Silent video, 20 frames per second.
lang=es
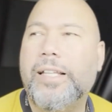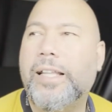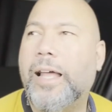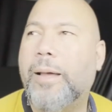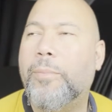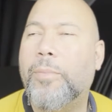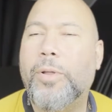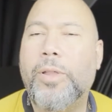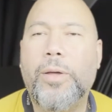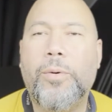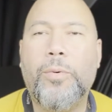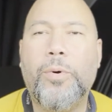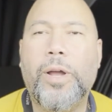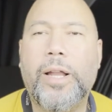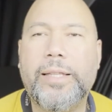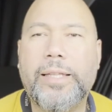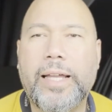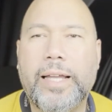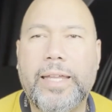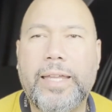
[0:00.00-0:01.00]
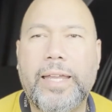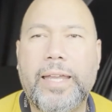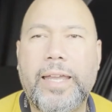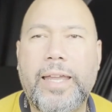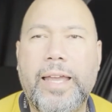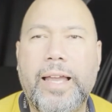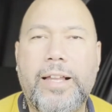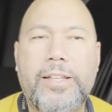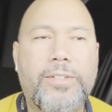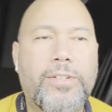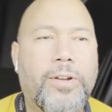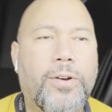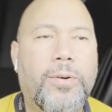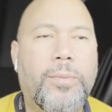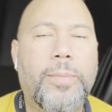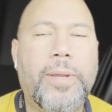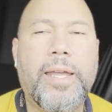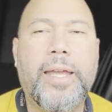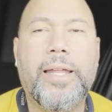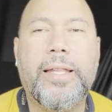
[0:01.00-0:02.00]
Vamos de vuelta aquí al show,
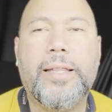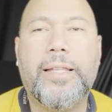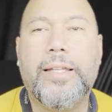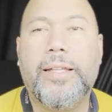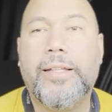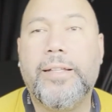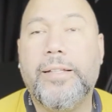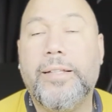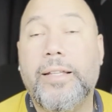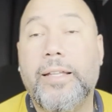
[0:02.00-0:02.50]
mi gente.